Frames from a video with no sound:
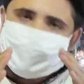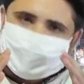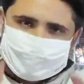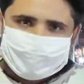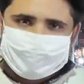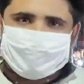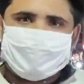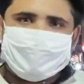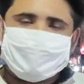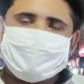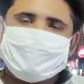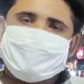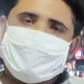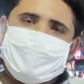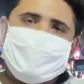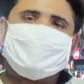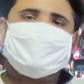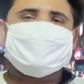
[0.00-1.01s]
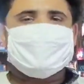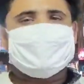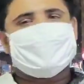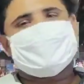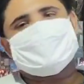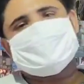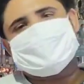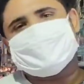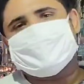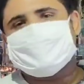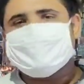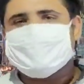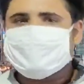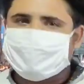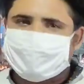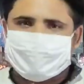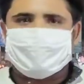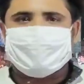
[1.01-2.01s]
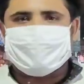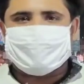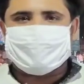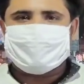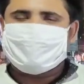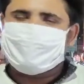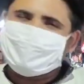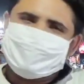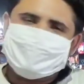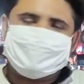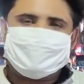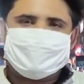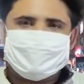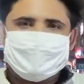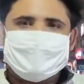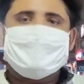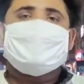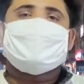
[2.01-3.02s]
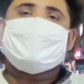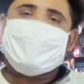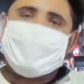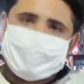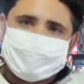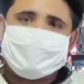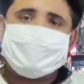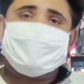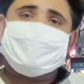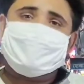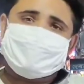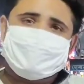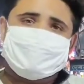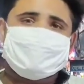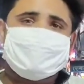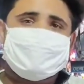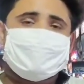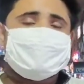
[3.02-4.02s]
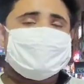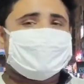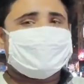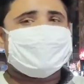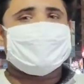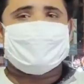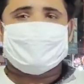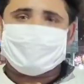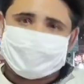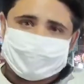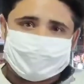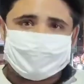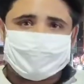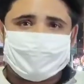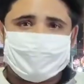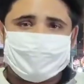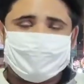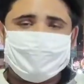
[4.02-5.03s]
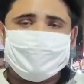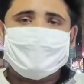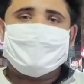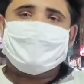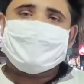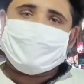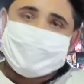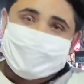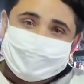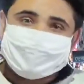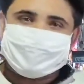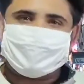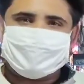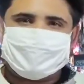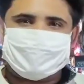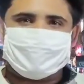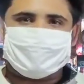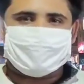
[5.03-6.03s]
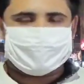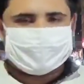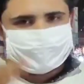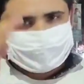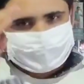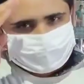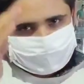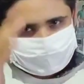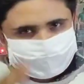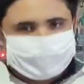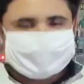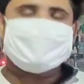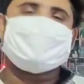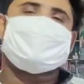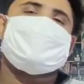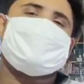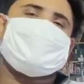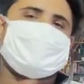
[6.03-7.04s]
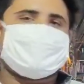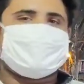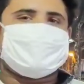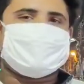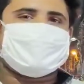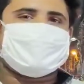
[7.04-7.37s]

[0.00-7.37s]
বা করো মাস্ক স্যানিটাইজারটা ইউজ করো প্লিজ ভালো থাকো সুস্থ থাকো সাথে খাওয়া দাওয়াটাও করো হেলথের জন্য দেখতে থাকো পুরো